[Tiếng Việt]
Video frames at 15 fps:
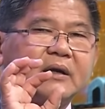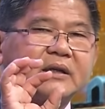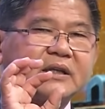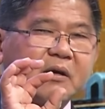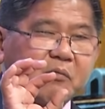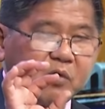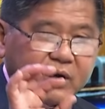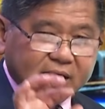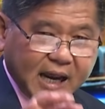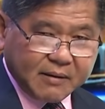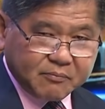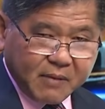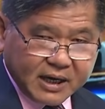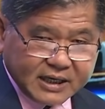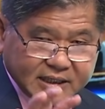trong
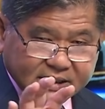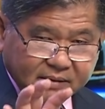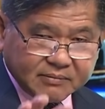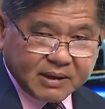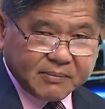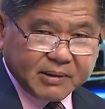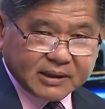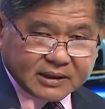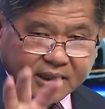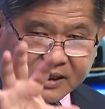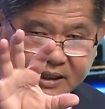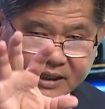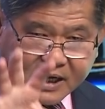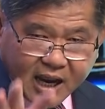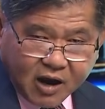1.750
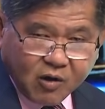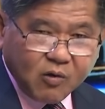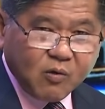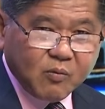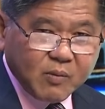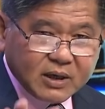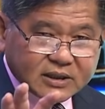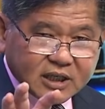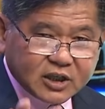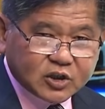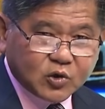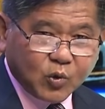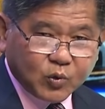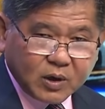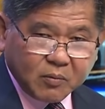tỷ nếu bên dân
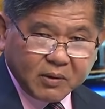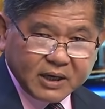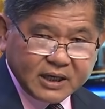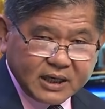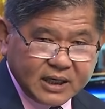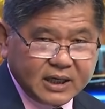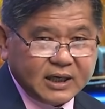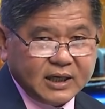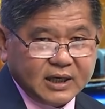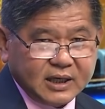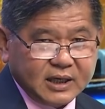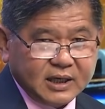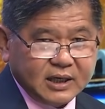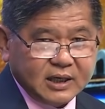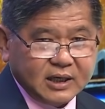chủ đồng ý
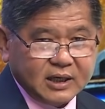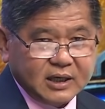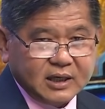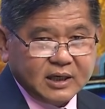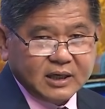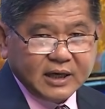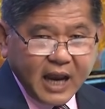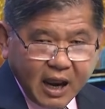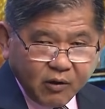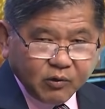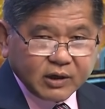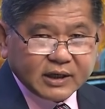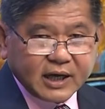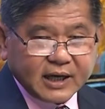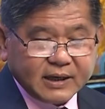nếu
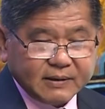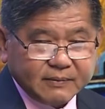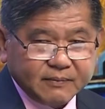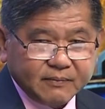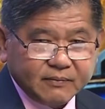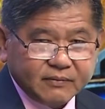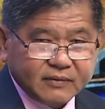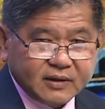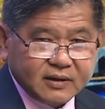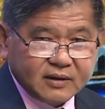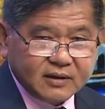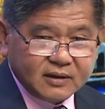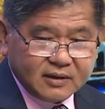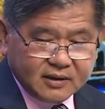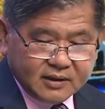đó nha
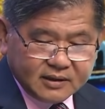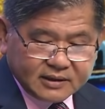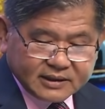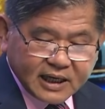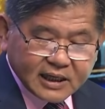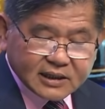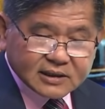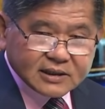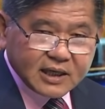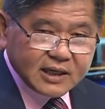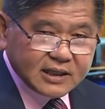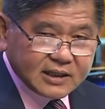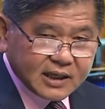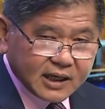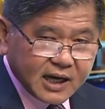chắc
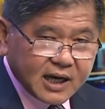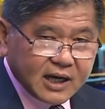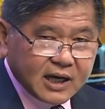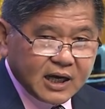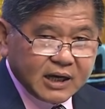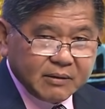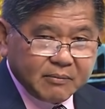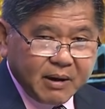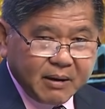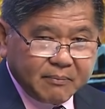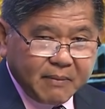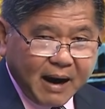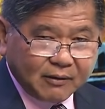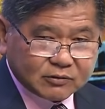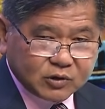gì những cái người mà
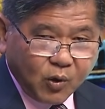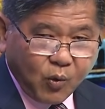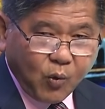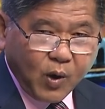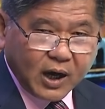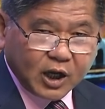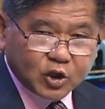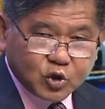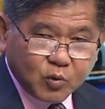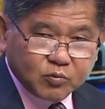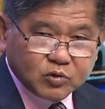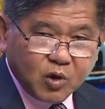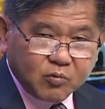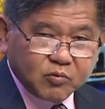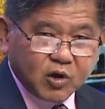bảo thủ hoặc là
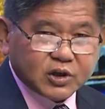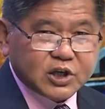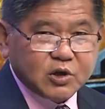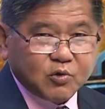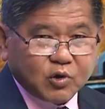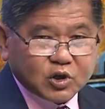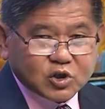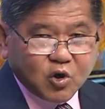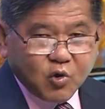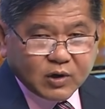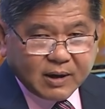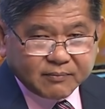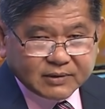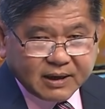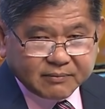trung dung họ chịu con số
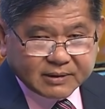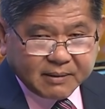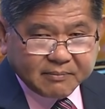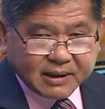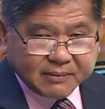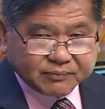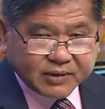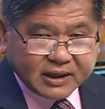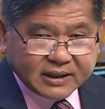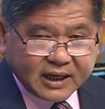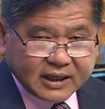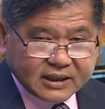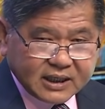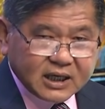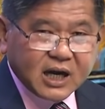555 tỷ
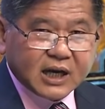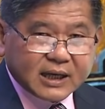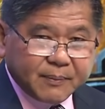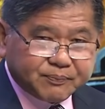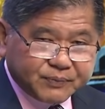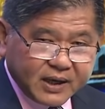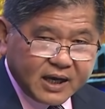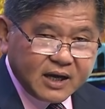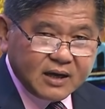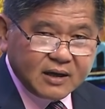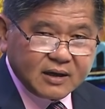này những người cấp tiến